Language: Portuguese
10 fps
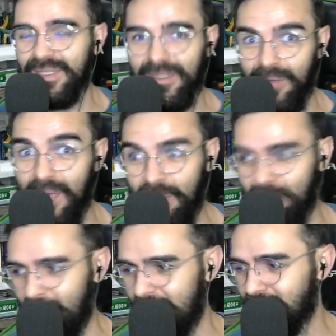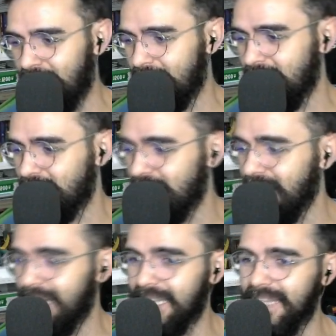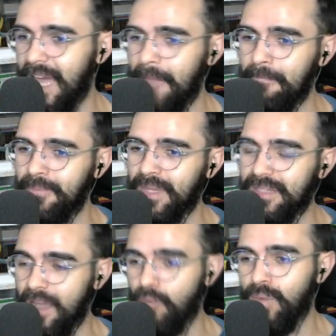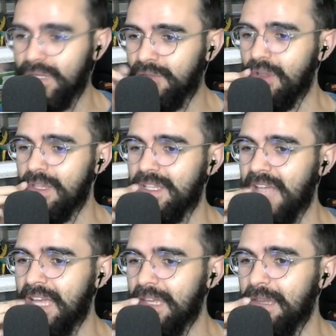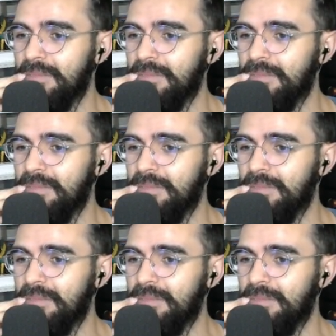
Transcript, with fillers: eu, eu particularmente. Né? Tem algumas coisas aí.